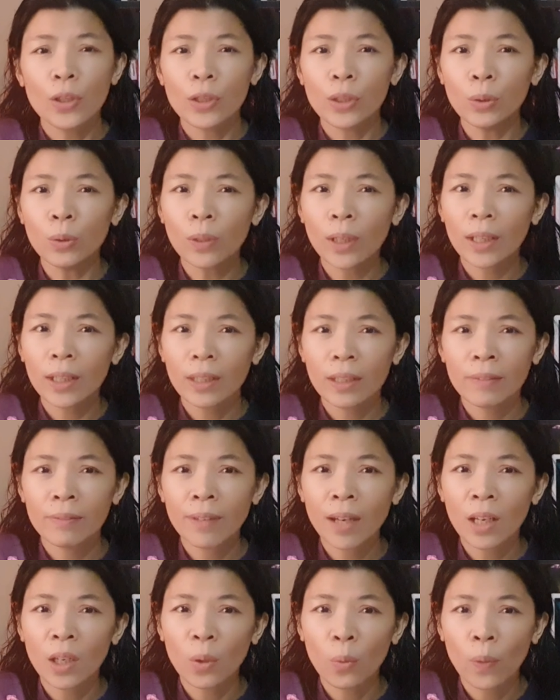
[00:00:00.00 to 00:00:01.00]
You can
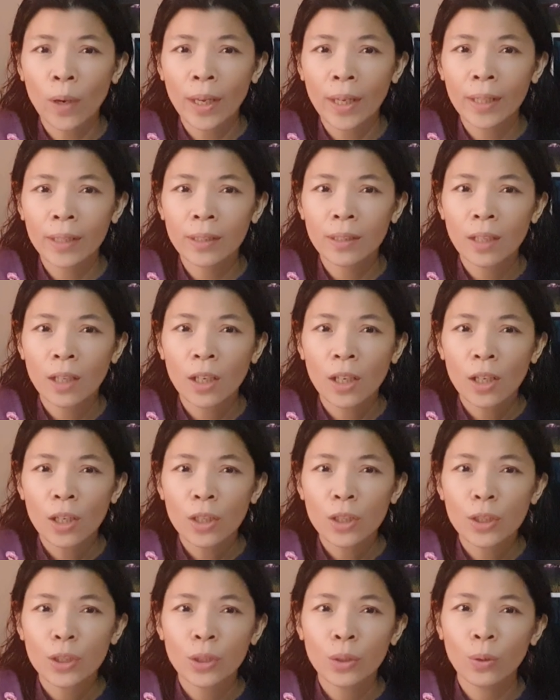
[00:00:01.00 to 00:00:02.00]
evaluate
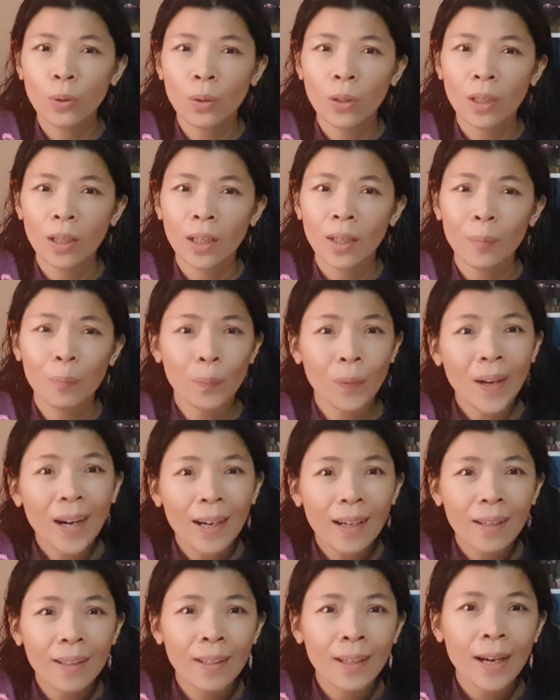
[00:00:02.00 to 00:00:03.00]
your
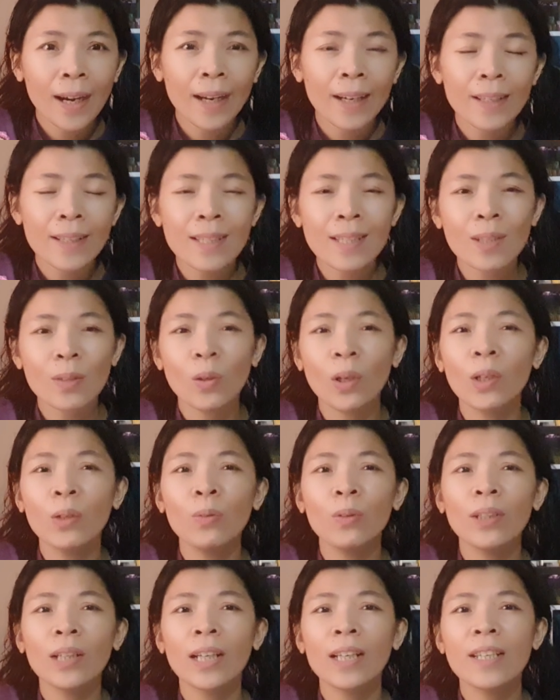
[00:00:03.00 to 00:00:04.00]
progress, kung
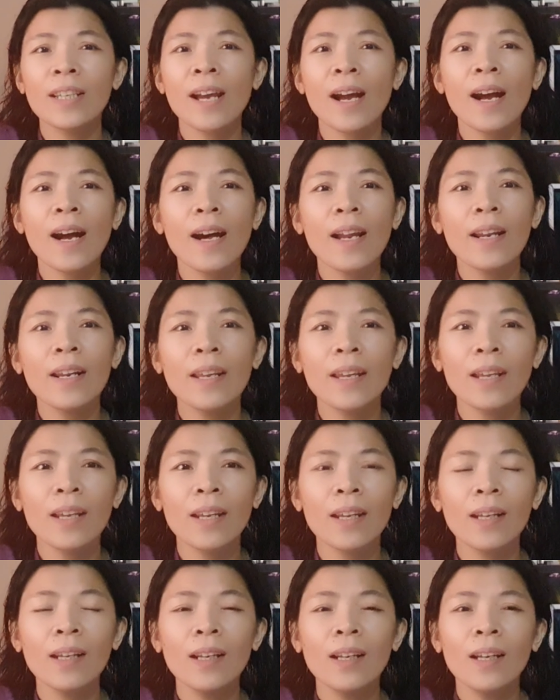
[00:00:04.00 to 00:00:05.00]
ano
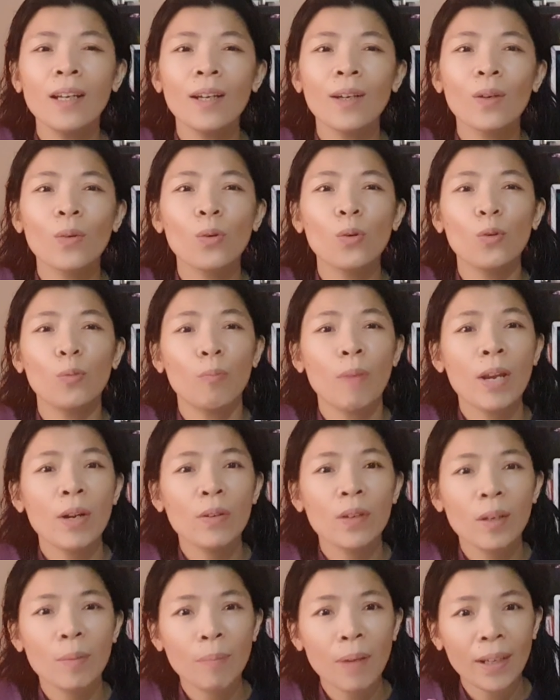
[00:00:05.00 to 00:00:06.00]
nangyari, kung
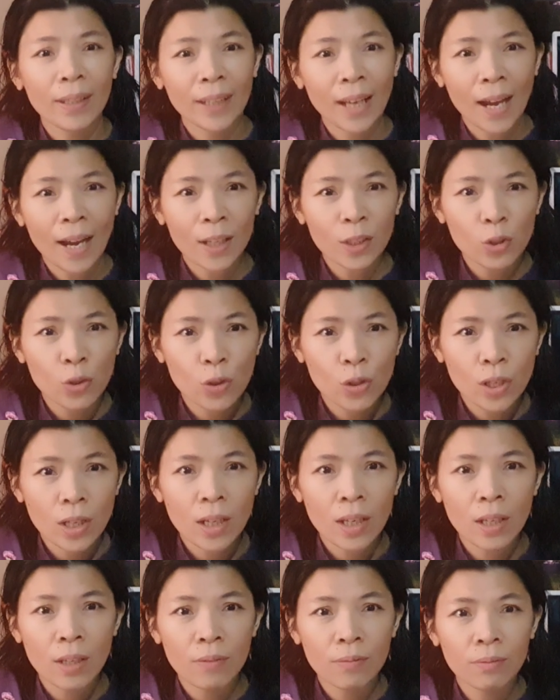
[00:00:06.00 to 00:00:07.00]
meron na bang
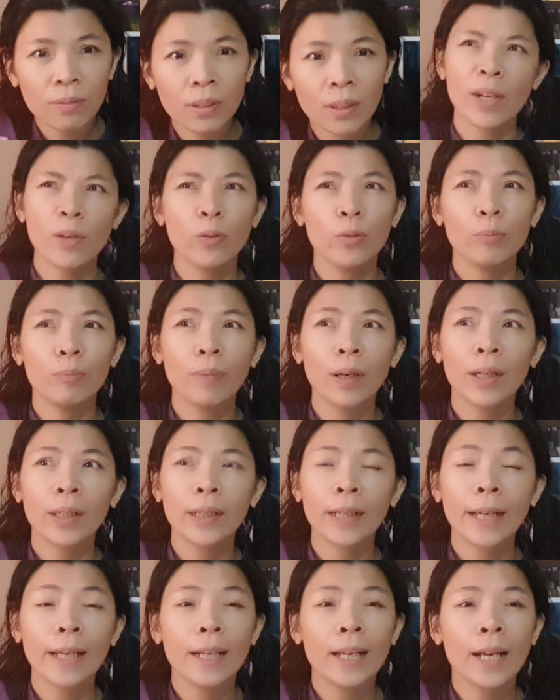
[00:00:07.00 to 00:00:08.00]
na-achieve, meron
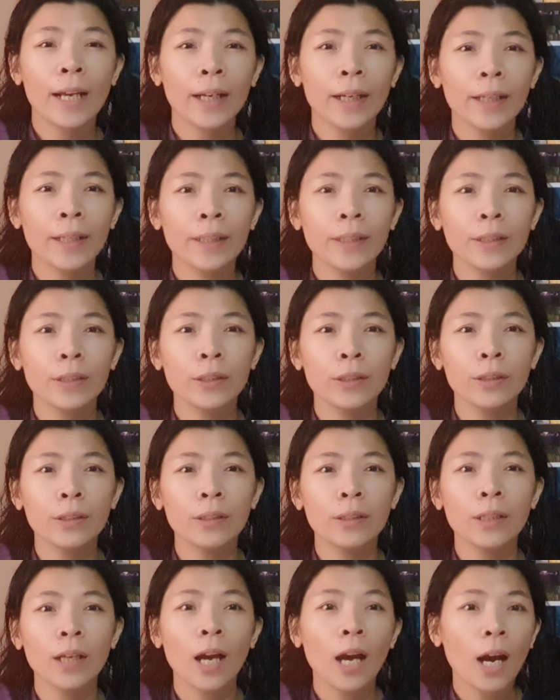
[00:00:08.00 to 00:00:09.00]
bang kailangan
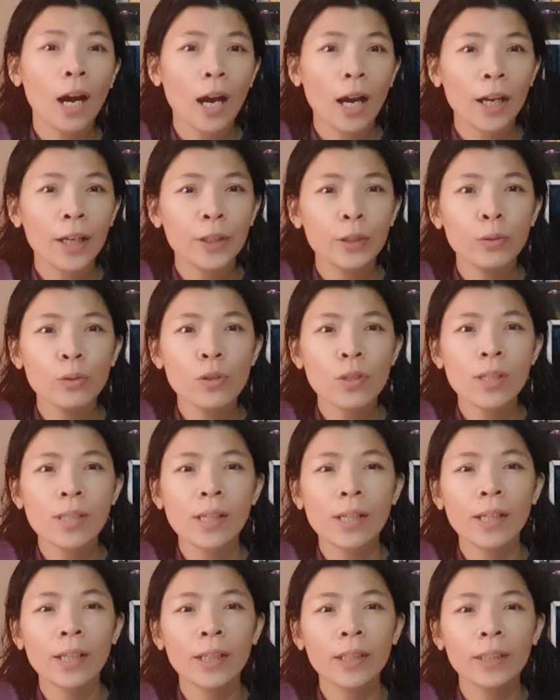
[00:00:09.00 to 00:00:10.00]

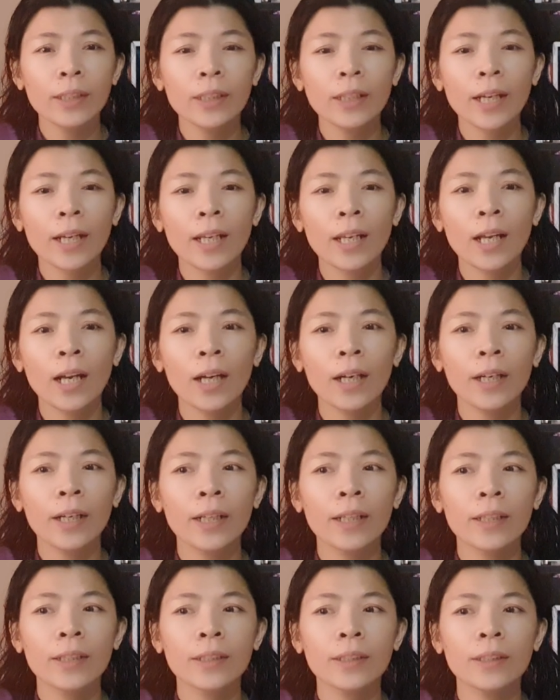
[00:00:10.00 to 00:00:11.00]
ayusin,
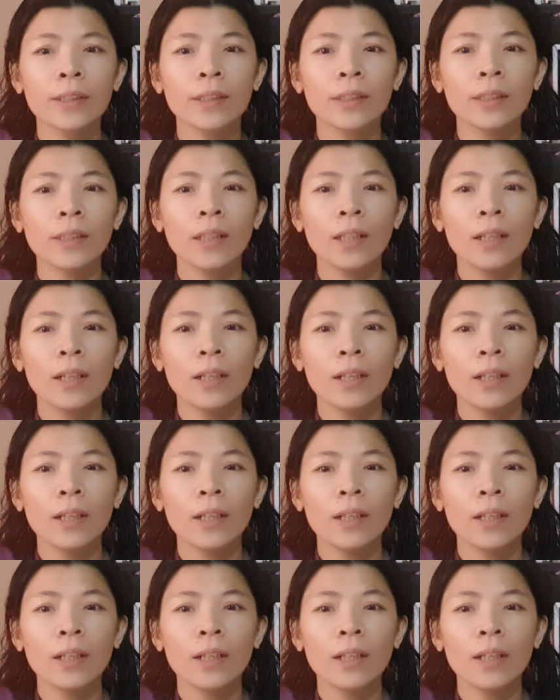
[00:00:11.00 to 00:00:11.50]
kailangan